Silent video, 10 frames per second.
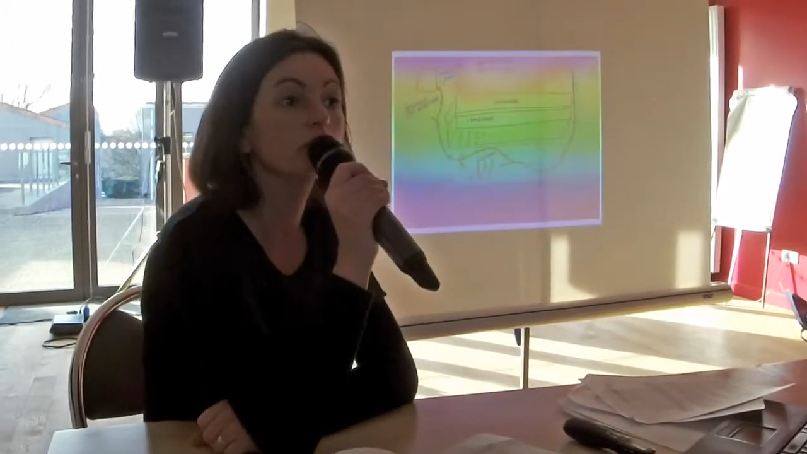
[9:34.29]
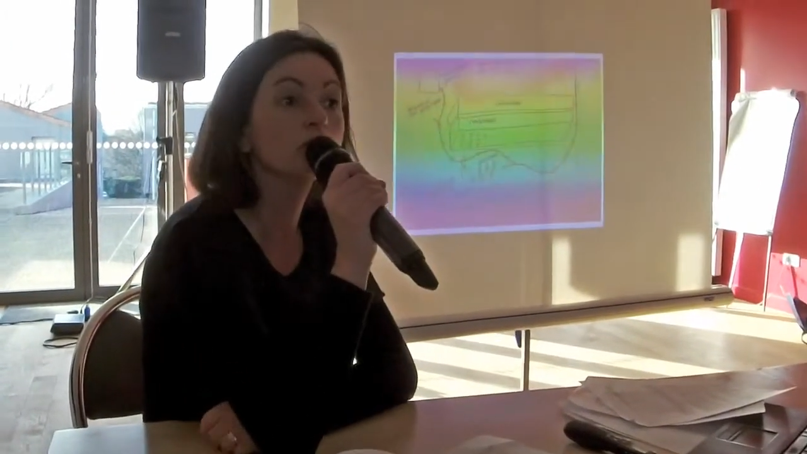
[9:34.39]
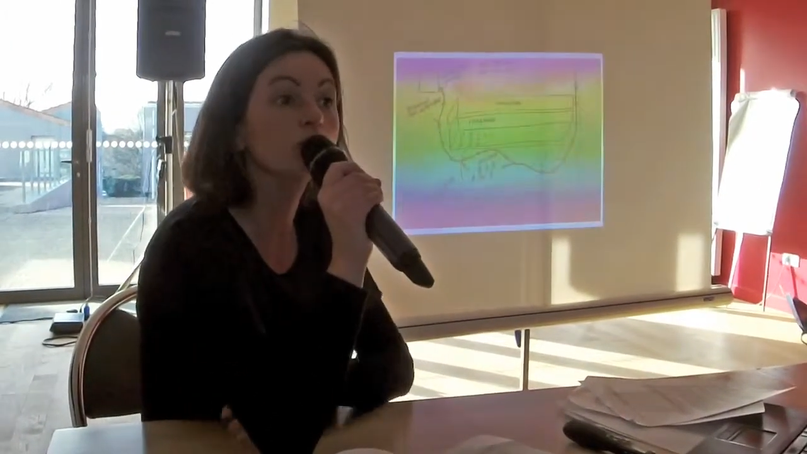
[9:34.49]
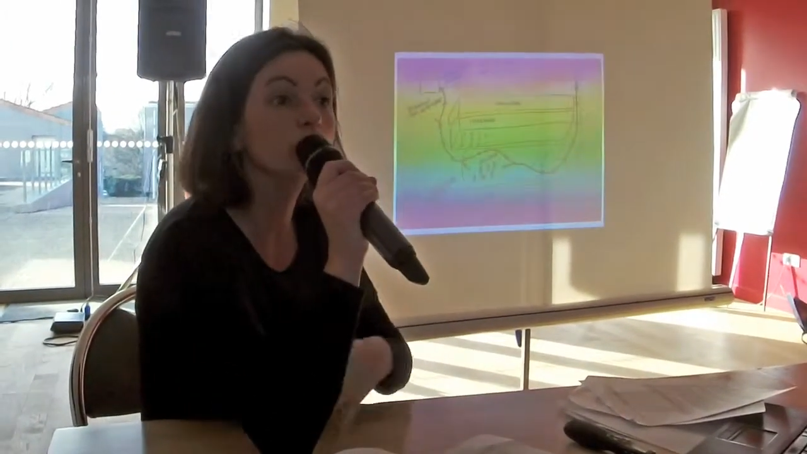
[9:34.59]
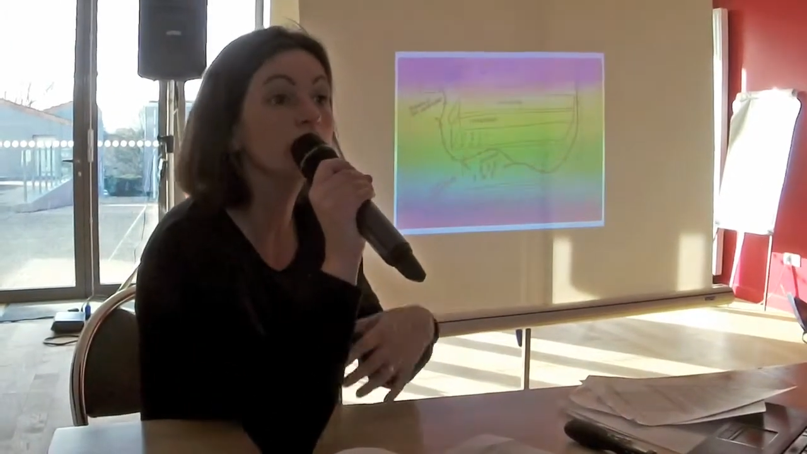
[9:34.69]
Donc
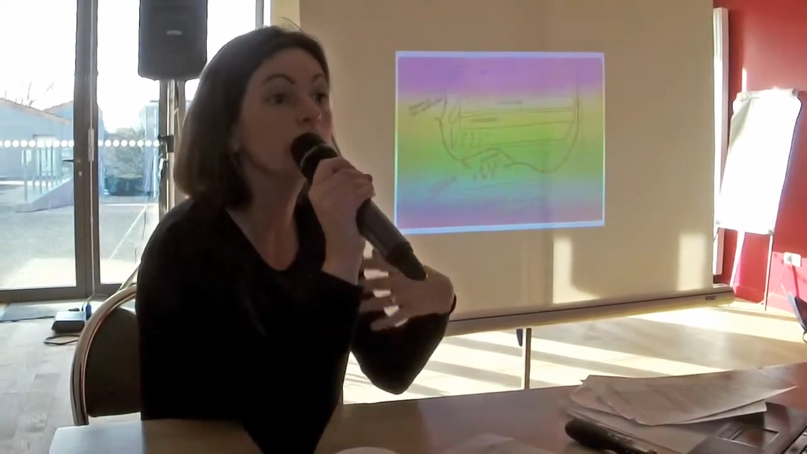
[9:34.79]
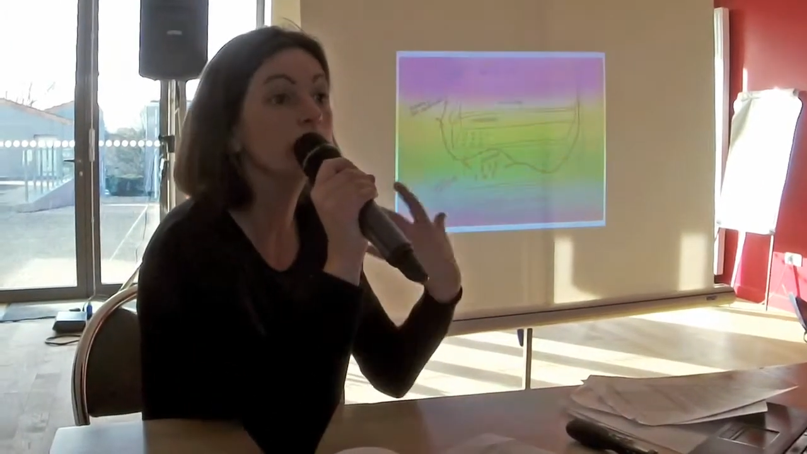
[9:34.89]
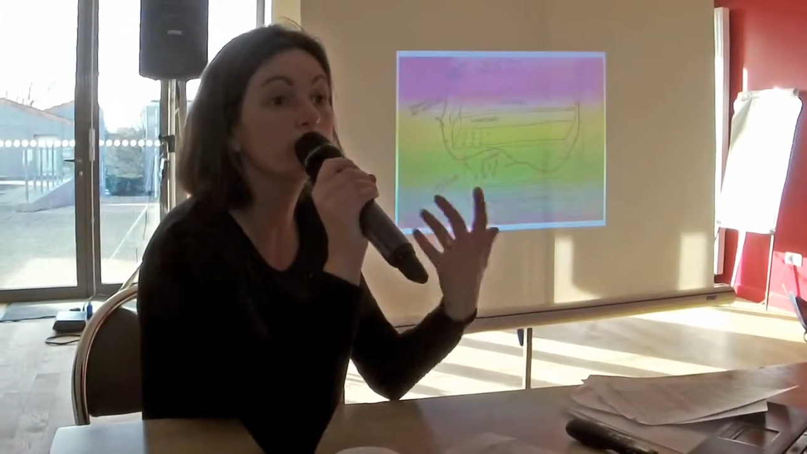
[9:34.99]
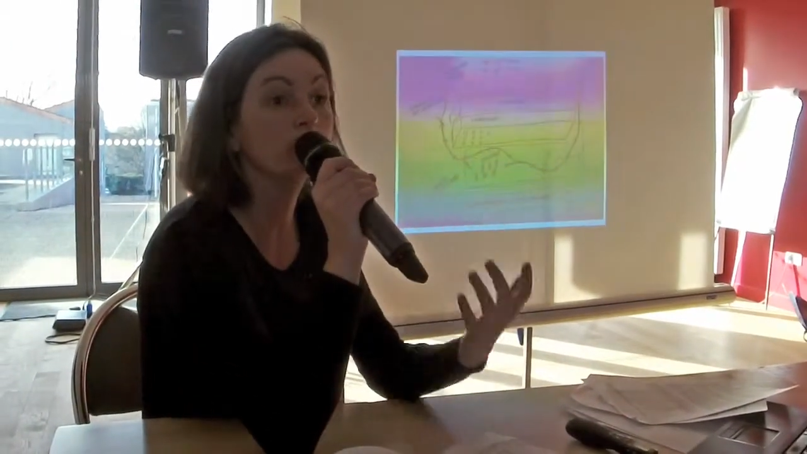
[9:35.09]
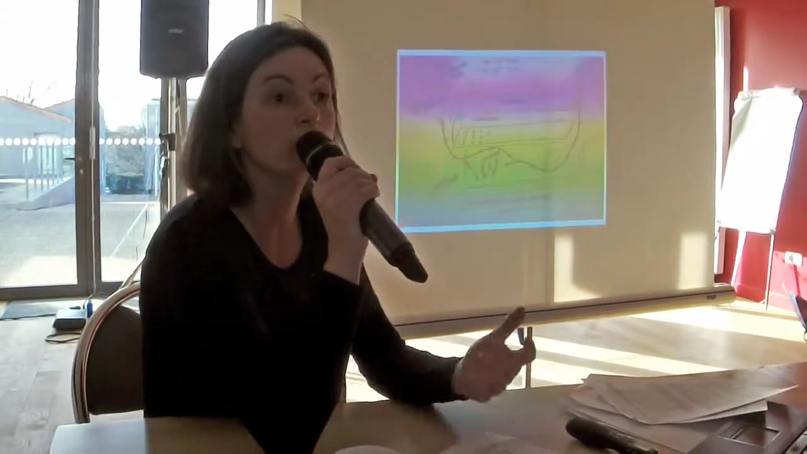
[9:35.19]
je suis en
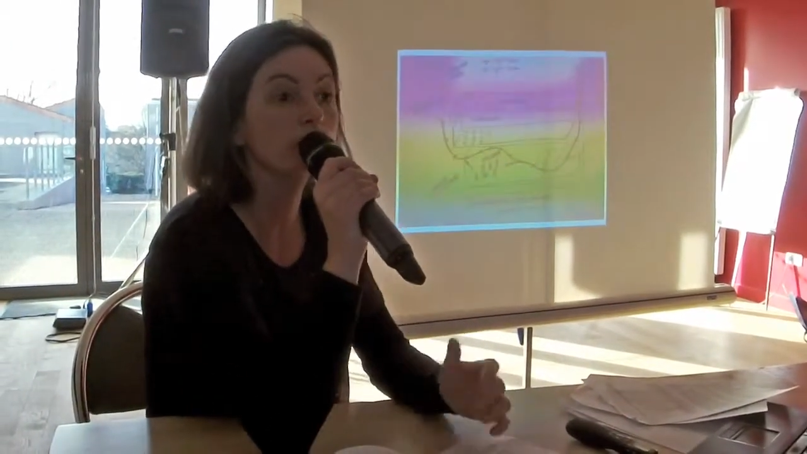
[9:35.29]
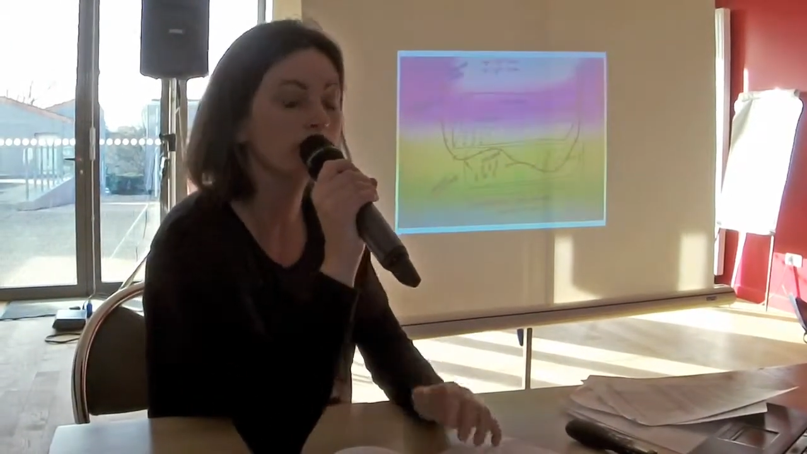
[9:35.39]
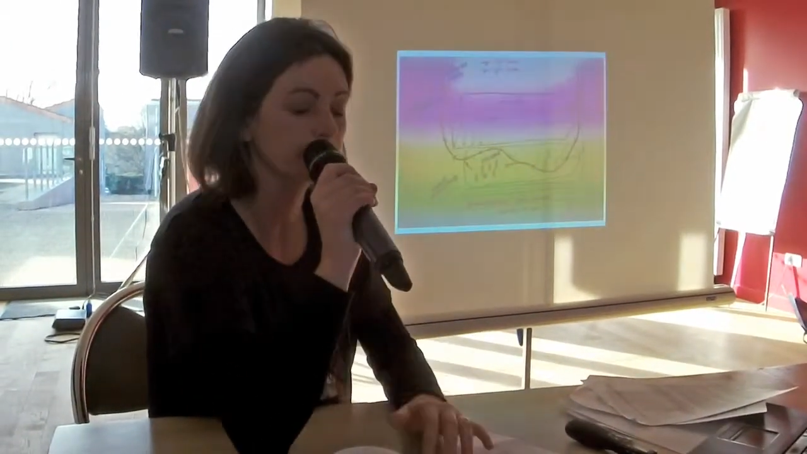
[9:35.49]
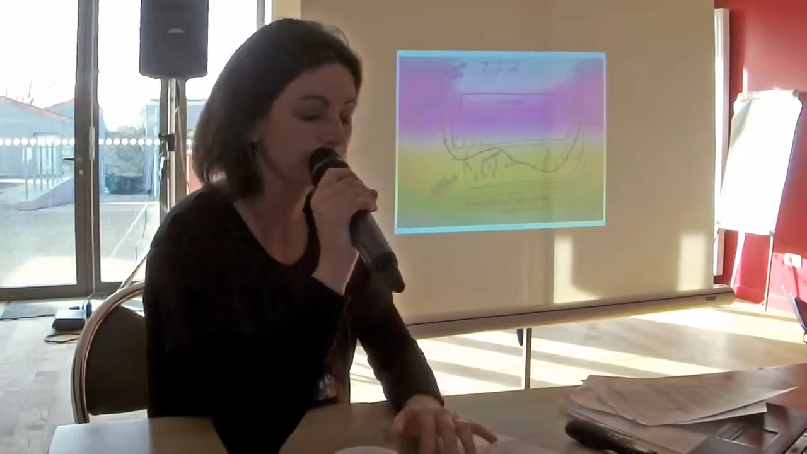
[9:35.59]
fin de journée.